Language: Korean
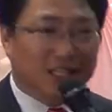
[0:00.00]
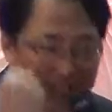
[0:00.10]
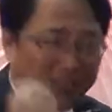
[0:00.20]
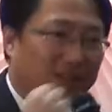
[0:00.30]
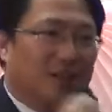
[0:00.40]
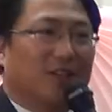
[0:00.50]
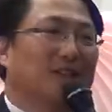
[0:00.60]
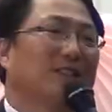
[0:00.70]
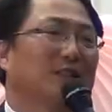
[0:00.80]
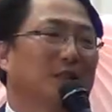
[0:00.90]
기다려야
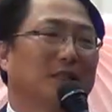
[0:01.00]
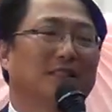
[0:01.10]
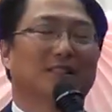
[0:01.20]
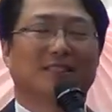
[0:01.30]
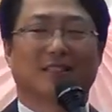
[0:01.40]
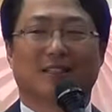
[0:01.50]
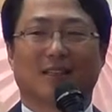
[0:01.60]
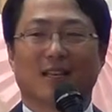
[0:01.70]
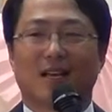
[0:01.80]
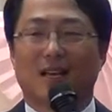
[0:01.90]
되는 거예요.
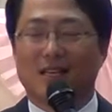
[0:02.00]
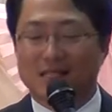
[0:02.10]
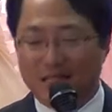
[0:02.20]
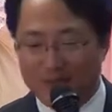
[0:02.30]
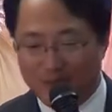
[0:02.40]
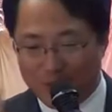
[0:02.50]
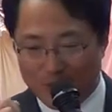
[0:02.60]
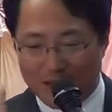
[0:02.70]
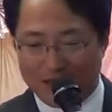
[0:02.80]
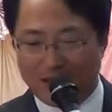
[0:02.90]

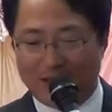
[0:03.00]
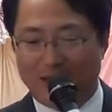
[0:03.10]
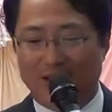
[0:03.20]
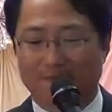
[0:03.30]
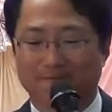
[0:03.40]
참고 기다리라.